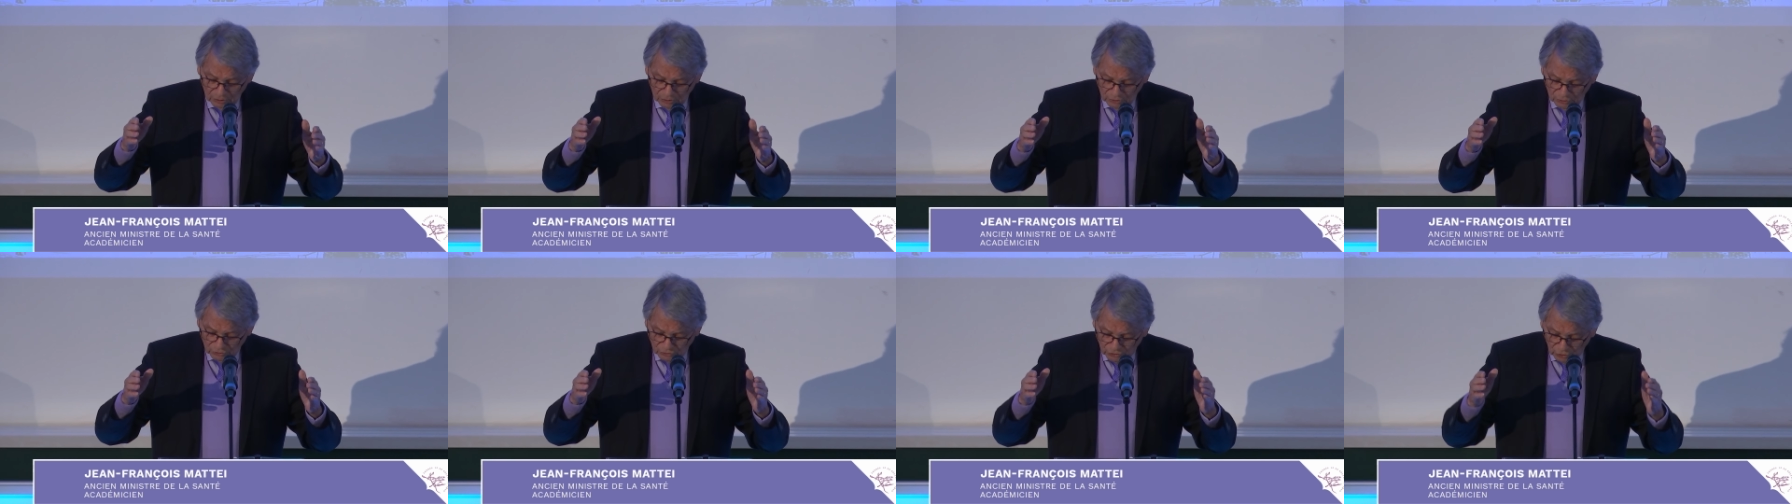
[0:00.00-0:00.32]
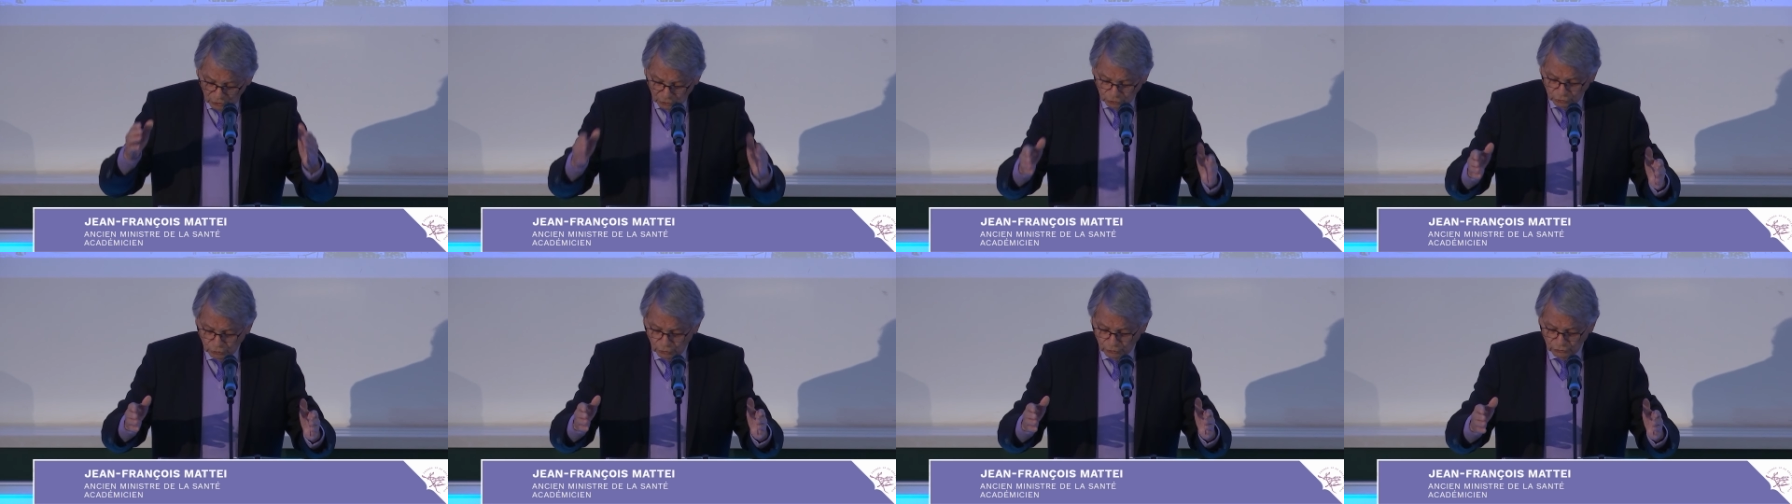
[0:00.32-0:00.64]

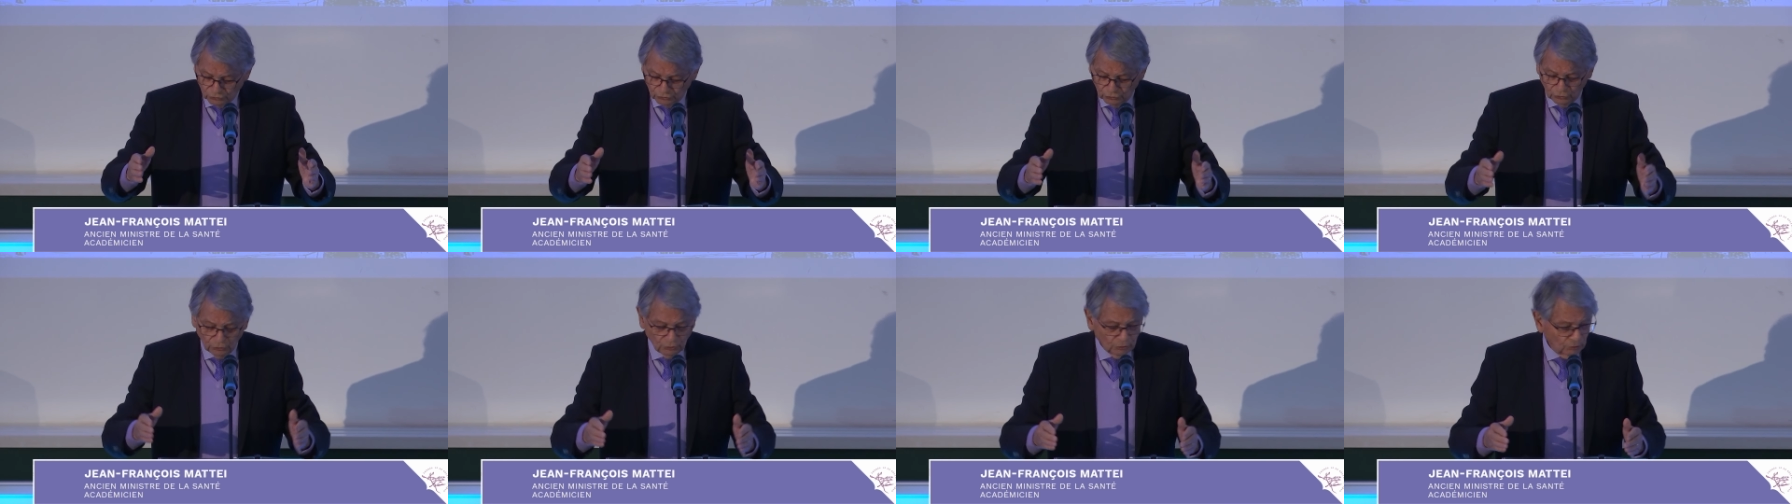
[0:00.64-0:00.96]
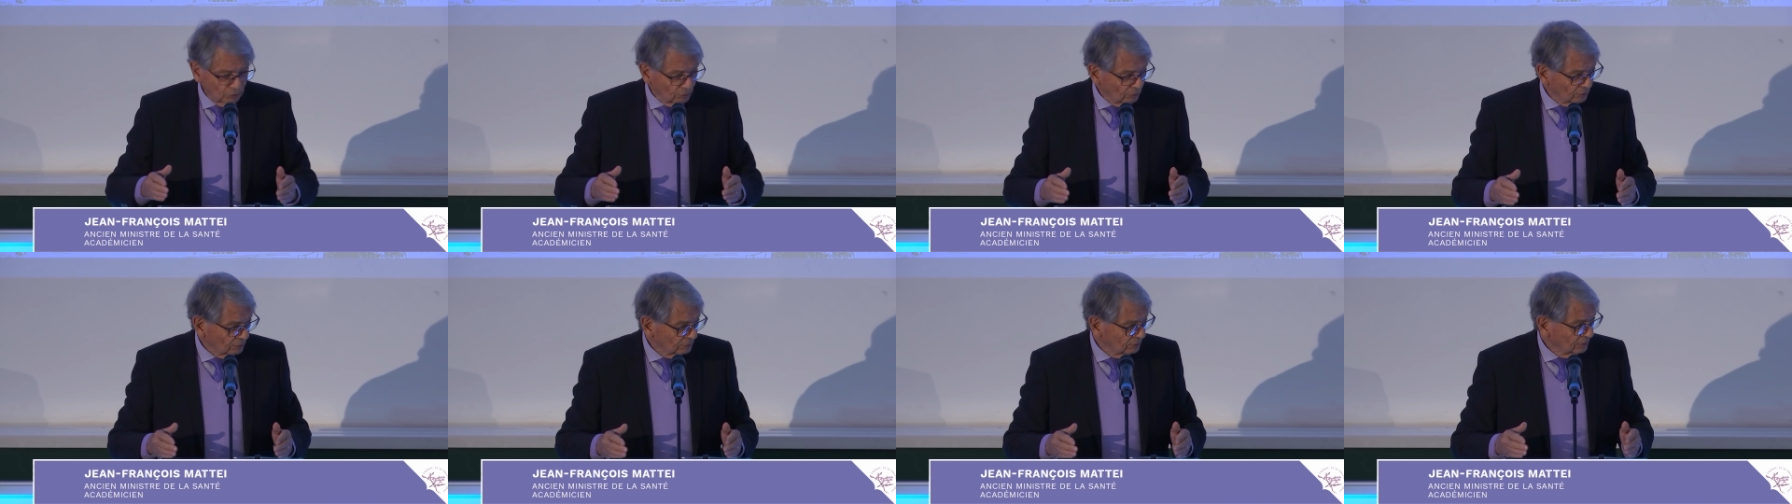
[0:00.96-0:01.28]
sans
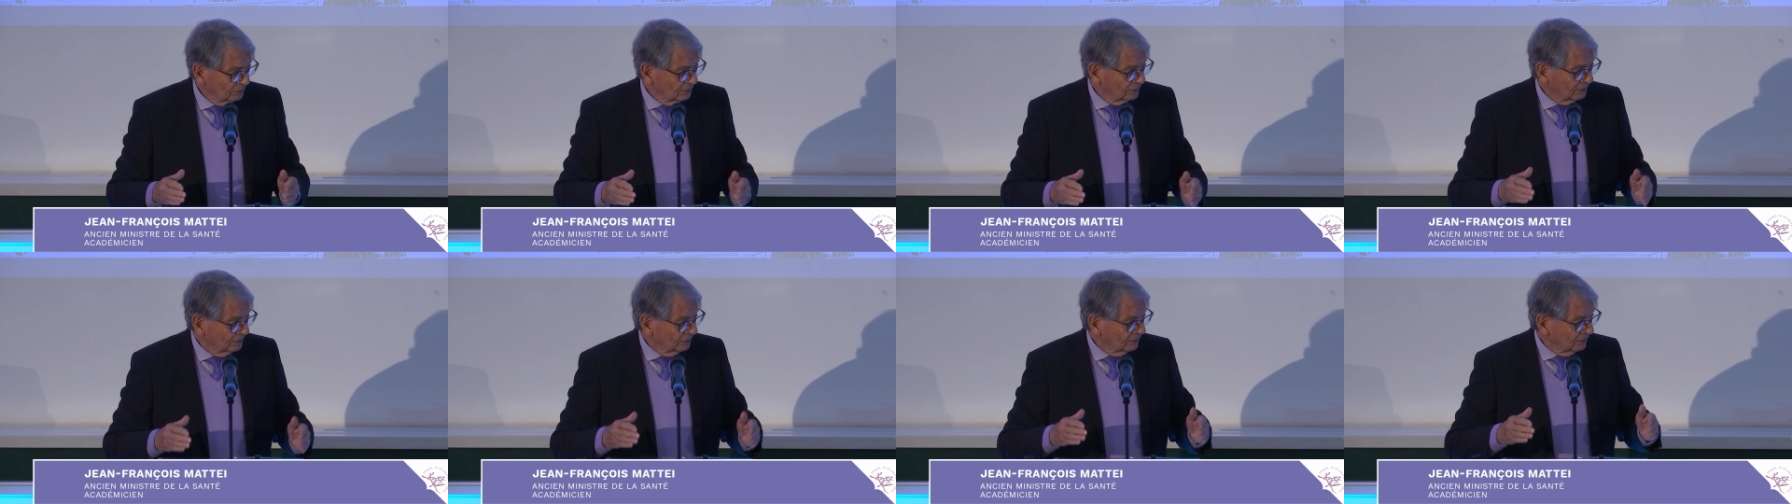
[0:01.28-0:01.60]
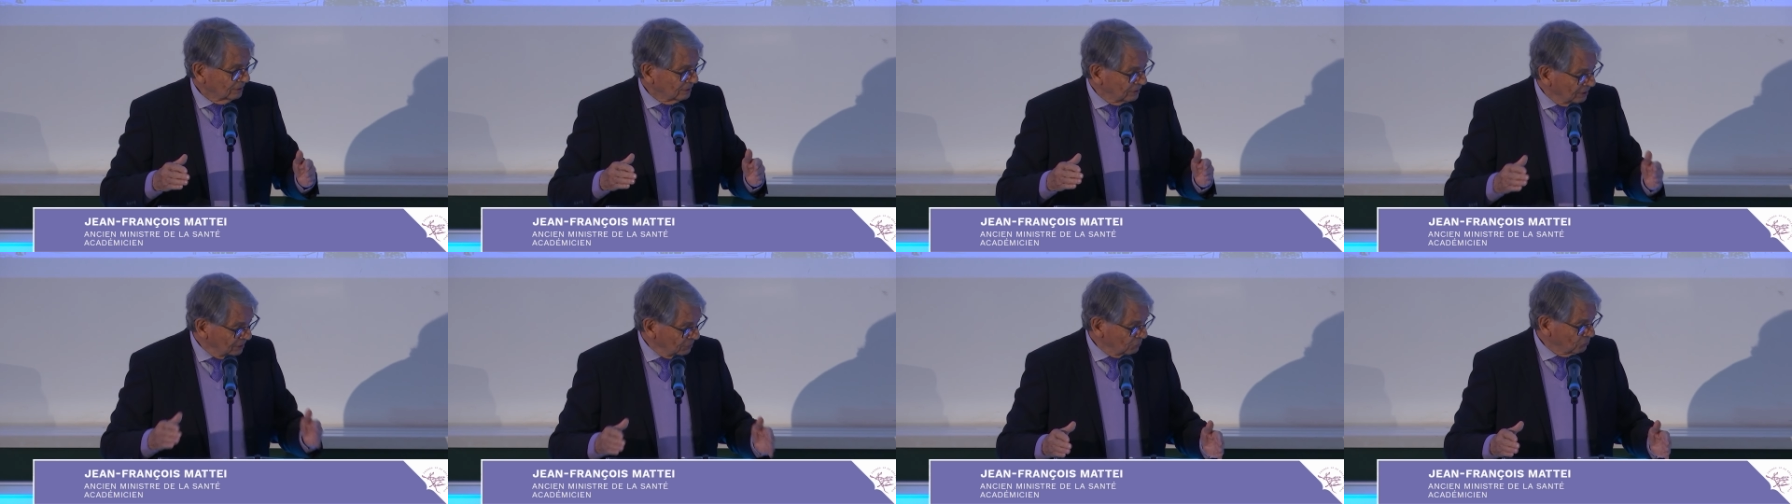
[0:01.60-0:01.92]
chaussures,
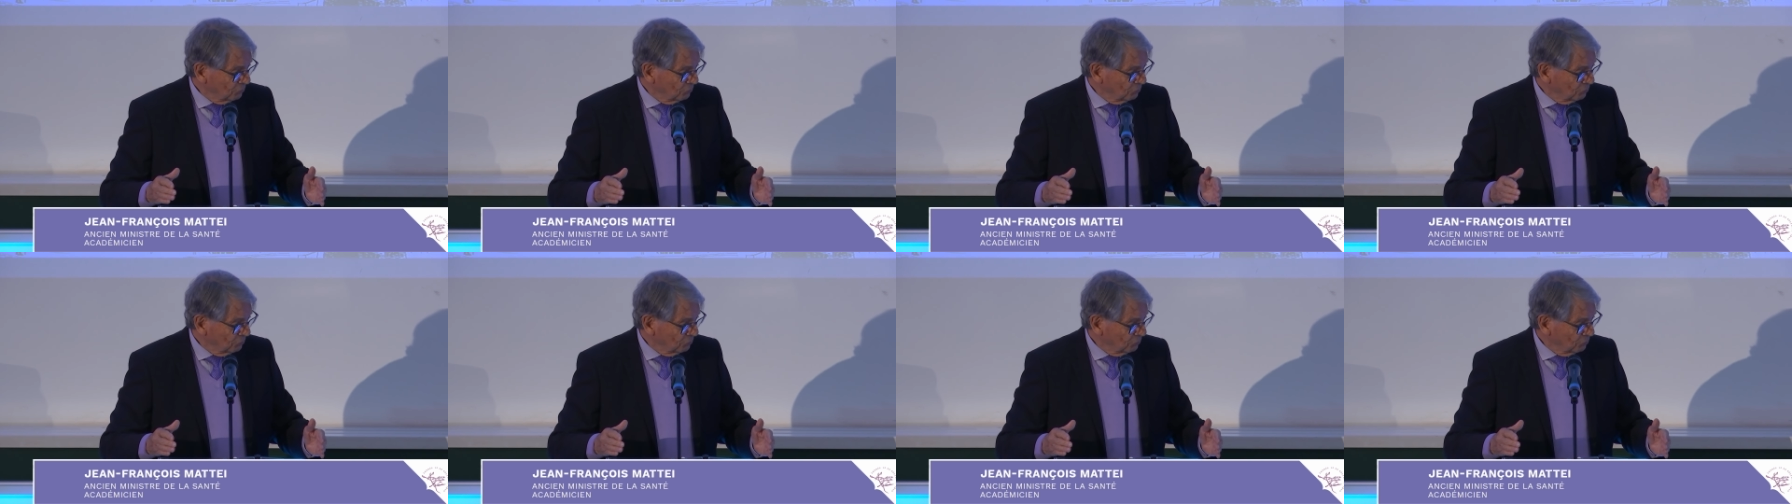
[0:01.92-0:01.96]
ni